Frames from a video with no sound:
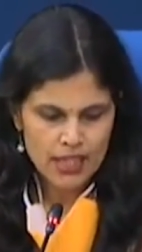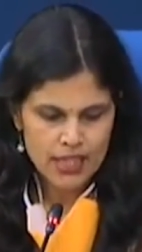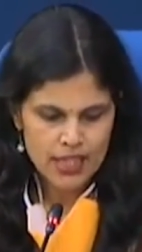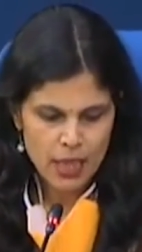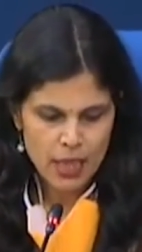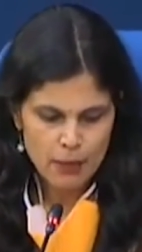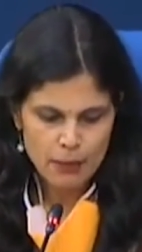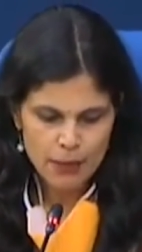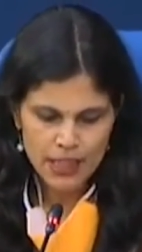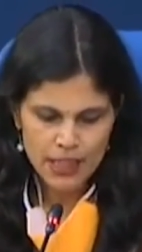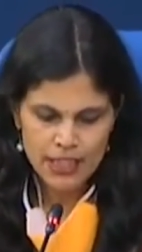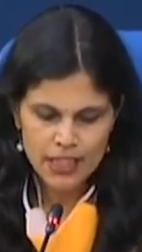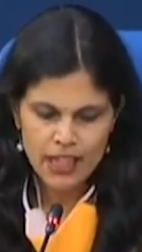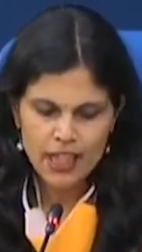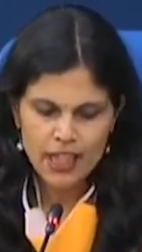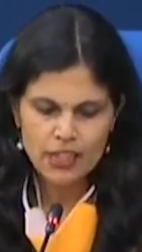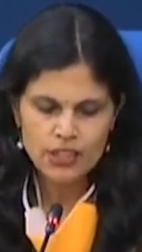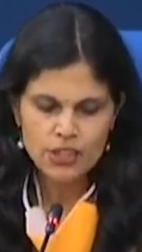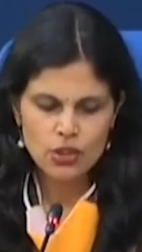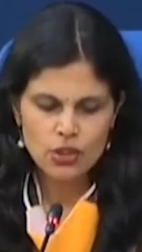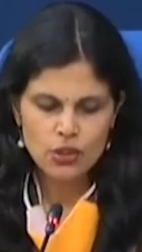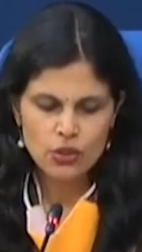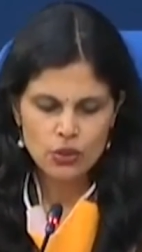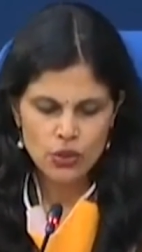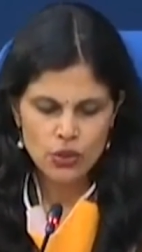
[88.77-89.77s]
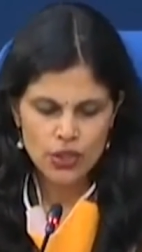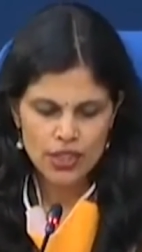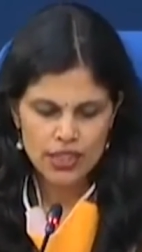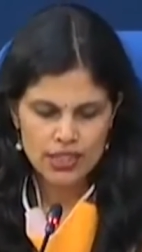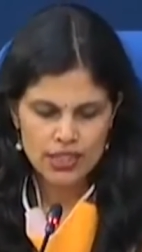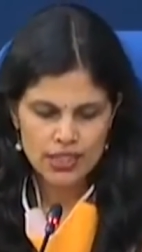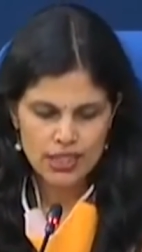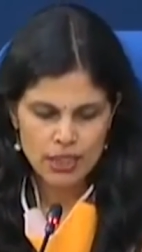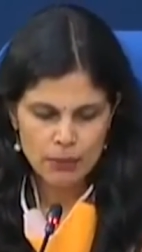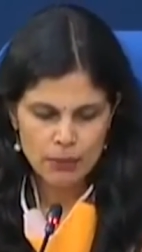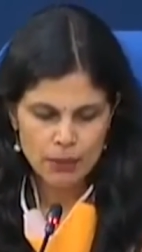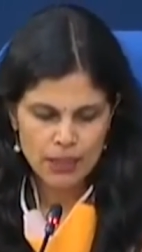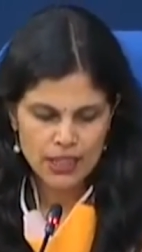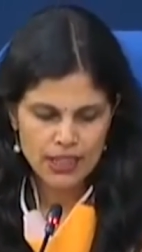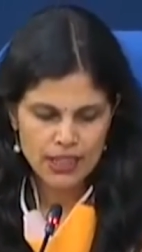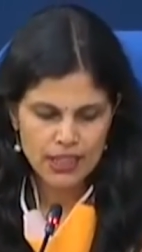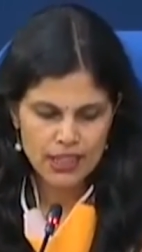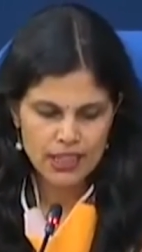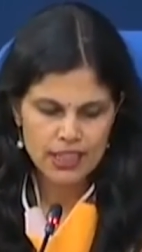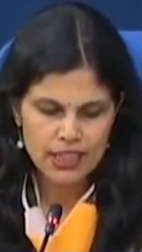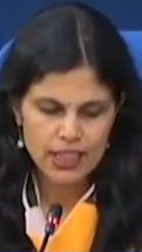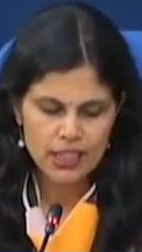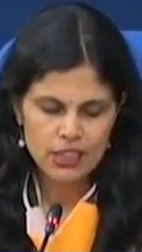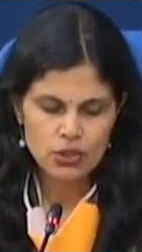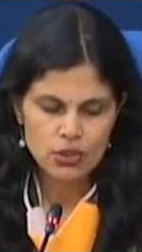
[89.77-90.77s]
सभी राज्यों को इन सभी
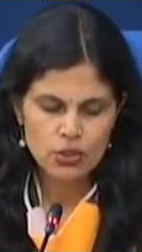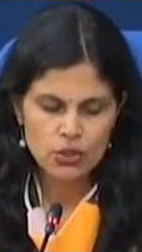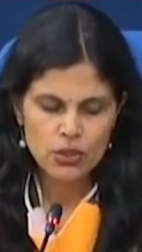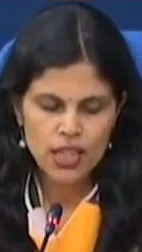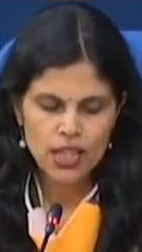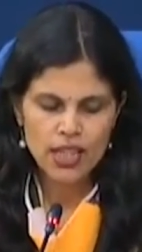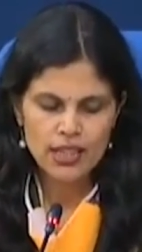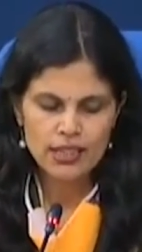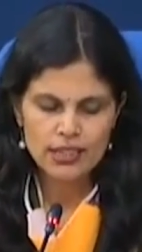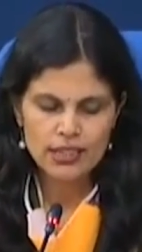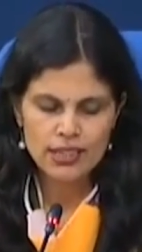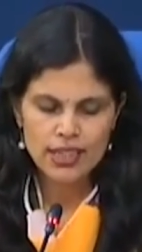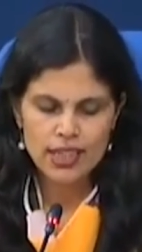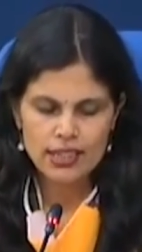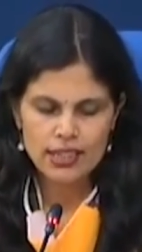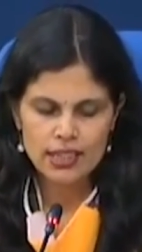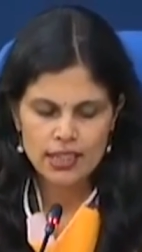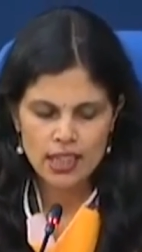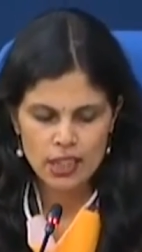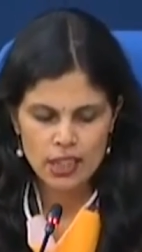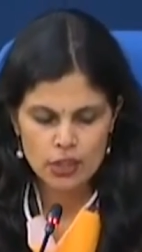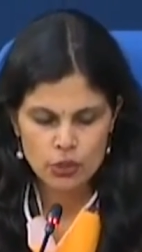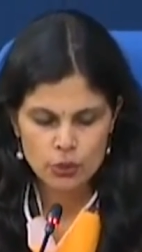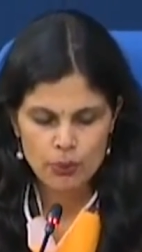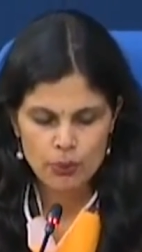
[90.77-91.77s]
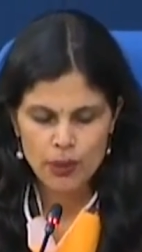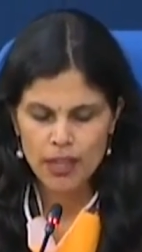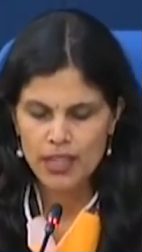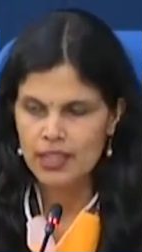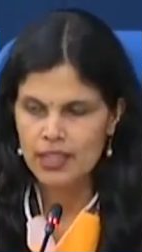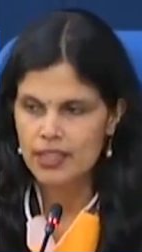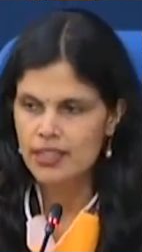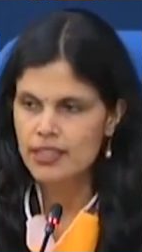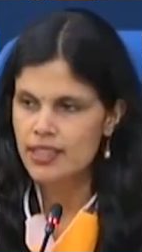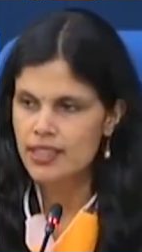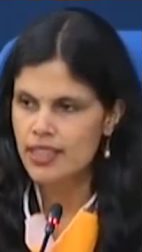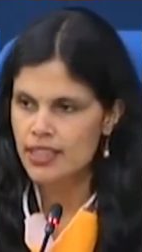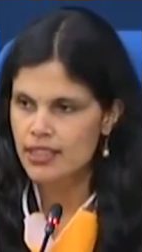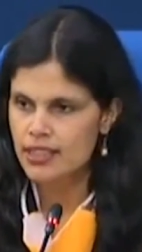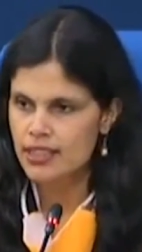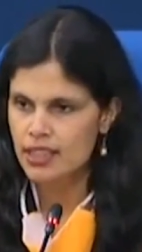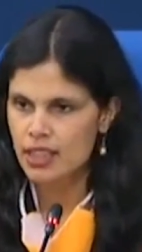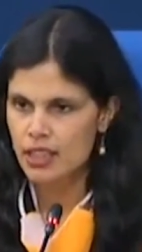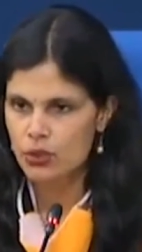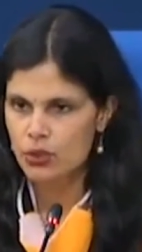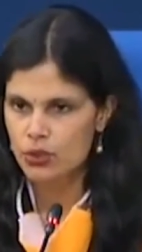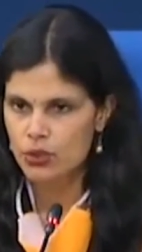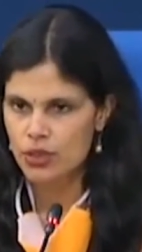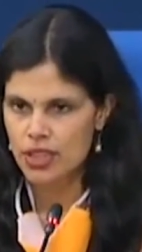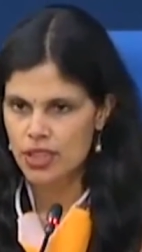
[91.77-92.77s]
निर्देशों का सख्त अनुपालन करना
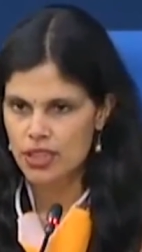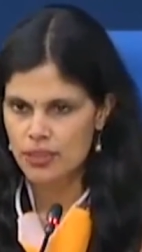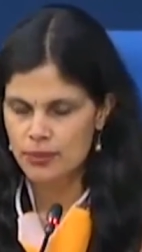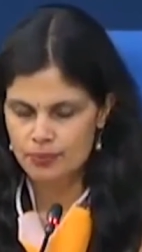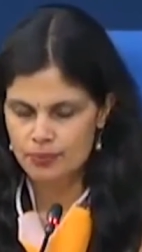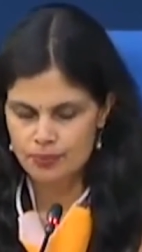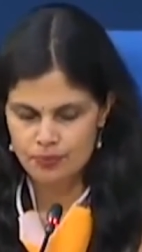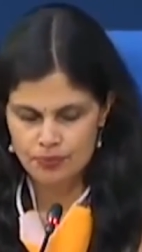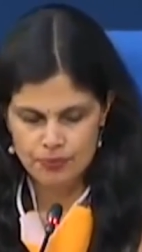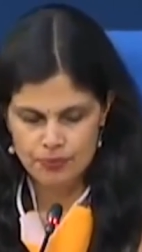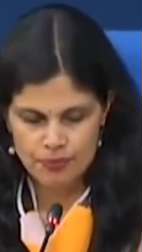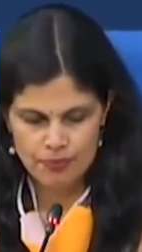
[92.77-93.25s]
होगा